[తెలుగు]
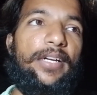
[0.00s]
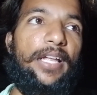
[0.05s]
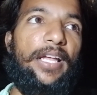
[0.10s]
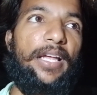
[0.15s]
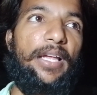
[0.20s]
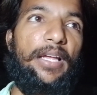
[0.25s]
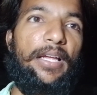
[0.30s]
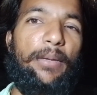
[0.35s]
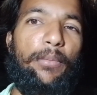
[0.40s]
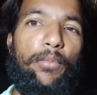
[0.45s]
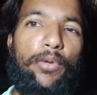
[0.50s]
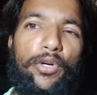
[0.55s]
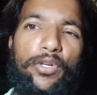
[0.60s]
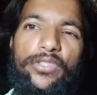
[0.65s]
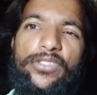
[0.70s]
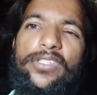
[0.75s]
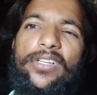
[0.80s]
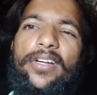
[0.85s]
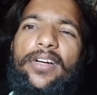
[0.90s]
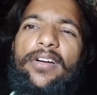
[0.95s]
మొక్కజొన్న
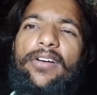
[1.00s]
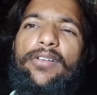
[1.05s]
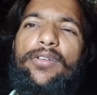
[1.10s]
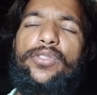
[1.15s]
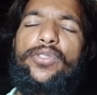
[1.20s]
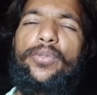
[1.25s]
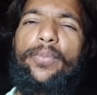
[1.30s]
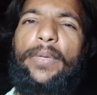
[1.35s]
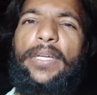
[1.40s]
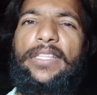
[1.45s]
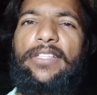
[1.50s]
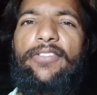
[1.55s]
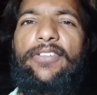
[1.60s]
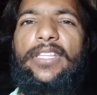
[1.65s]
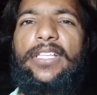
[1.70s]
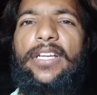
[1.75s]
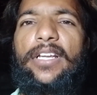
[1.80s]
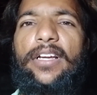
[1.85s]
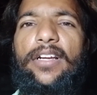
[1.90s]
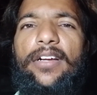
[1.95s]
కావచ్చు పత్తి విత్తనాలు
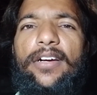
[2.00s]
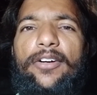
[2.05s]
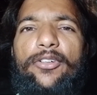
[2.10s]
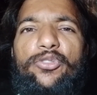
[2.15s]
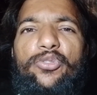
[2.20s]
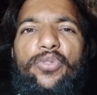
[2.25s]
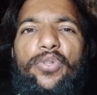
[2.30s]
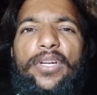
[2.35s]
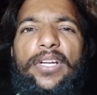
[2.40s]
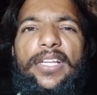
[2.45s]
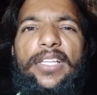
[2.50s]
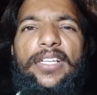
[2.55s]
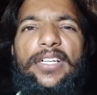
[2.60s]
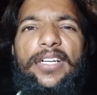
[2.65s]
కావచ్చు లేదంటే